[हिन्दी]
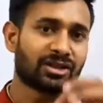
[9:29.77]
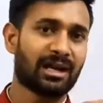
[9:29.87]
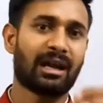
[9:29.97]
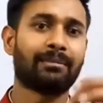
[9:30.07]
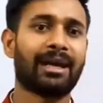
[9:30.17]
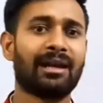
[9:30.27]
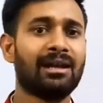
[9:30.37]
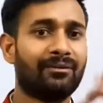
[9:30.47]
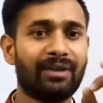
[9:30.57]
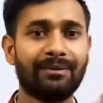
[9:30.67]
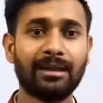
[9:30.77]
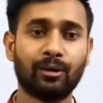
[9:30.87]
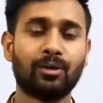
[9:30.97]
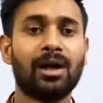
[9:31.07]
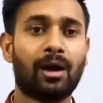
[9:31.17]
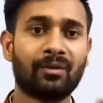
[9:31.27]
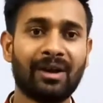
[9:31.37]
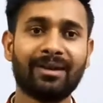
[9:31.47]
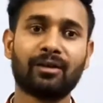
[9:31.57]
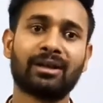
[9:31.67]
जिसका नाम है वेविलो और
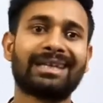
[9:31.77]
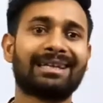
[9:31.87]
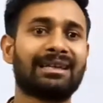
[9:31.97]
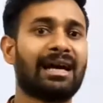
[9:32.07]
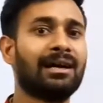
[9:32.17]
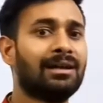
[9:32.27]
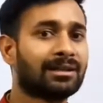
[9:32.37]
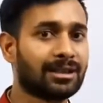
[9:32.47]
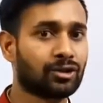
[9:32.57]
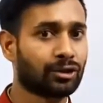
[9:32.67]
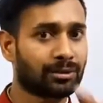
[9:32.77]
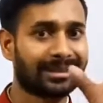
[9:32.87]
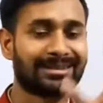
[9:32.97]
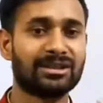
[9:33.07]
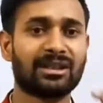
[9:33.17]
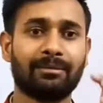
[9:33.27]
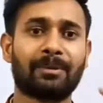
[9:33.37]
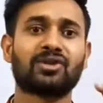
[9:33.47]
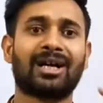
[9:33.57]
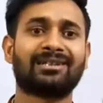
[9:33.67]
वेविलो ने क्या किया कि जो जितनी भी
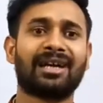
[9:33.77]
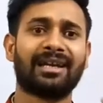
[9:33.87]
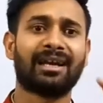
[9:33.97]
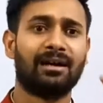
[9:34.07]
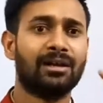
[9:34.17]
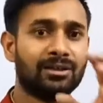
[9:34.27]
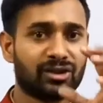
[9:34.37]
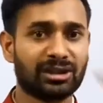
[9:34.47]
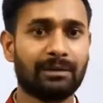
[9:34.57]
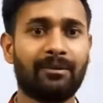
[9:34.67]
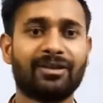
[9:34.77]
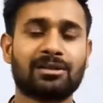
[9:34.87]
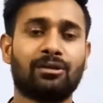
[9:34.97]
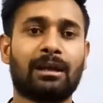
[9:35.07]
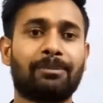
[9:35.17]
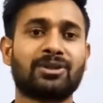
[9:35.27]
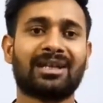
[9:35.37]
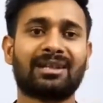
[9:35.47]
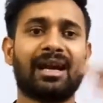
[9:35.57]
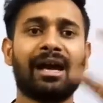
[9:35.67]
प्रजातियां हैं ना जितनी भी फसलों की
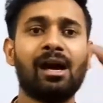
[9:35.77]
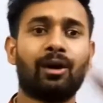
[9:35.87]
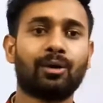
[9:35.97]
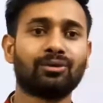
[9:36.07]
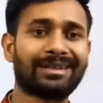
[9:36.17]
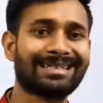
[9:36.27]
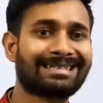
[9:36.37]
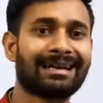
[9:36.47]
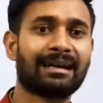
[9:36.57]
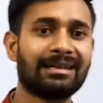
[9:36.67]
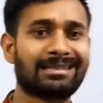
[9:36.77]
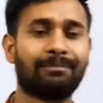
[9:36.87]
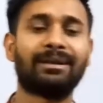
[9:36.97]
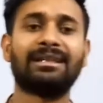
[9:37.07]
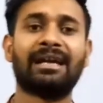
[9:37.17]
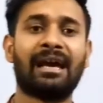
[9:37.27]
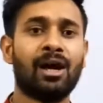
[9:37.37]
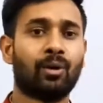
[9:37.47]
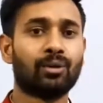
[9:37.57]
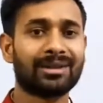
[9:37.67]
प्रजातियां हैं और उनके जंगली संबंधी है
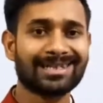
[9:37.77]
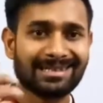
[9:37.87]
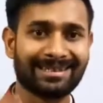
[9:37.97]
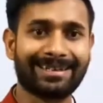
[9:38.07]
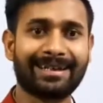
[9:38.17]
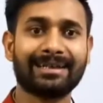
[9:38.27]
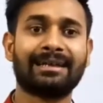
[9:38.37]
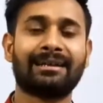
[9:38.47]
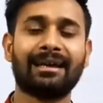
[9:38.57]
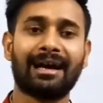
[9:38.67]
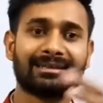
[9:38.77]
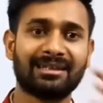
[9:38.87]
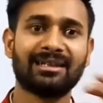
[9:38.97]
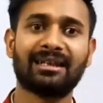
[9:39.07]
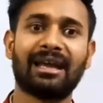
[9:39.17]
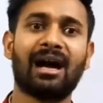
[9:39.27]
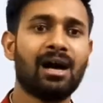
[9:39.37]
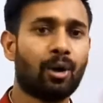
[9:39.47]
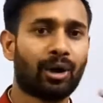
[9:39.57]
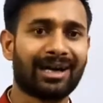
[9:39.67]
उनका संग्रह करके अध्ययन किया
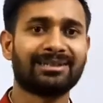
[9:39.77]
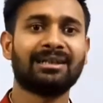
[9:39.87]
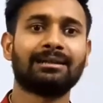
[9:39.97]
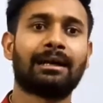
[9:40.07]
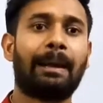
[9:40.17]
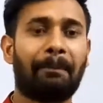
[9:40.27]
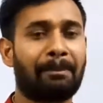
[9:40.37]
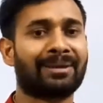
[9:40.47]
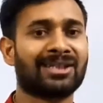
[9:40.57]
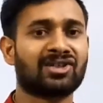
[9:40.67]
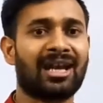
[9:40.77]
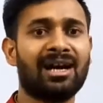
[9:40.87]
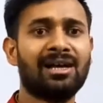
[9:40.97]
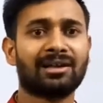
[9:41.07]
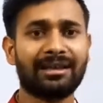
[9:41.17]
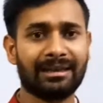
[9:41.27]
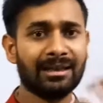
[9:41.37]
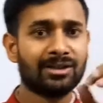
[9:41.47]
और अध्ययन करने पर पता चला कि